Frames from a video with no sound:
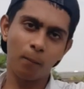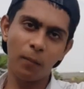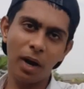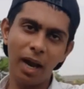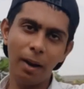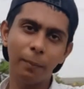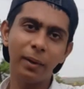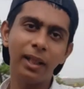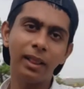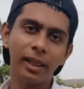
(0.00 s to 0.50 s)

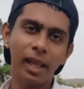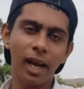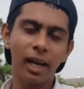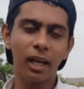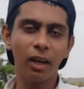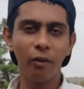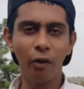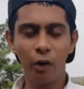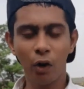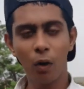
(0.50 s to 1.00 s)
बाय मिलते हैं
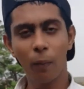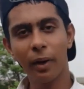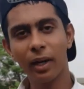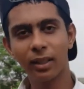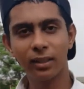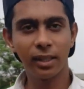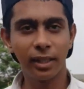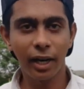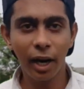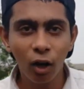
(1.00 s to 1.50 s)
अगली वीडियो में
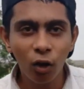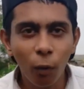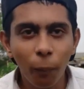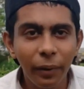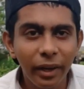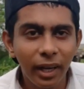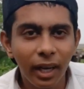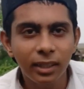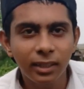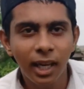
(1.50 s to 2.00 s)
किसी नए
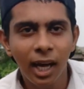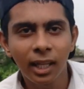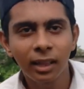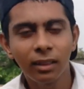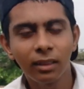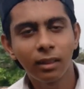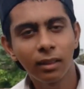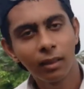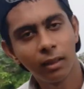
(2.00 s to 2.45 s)
टॉपिक के साथ